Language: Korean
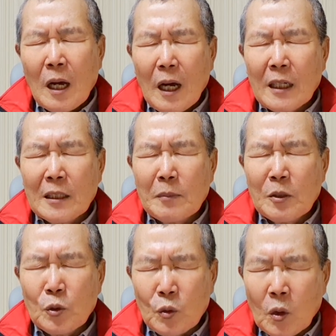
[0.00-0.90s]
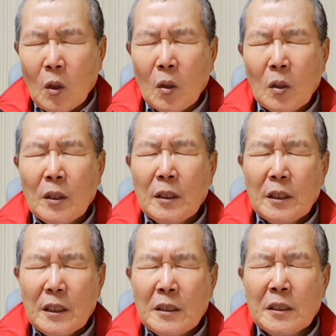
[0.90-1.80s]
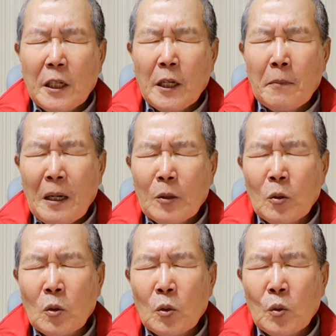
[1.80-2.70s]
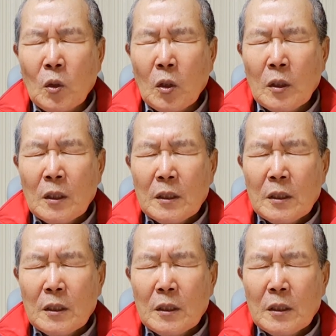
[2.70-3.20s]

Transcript: 하나님의 수로 인생의 바둑을 두어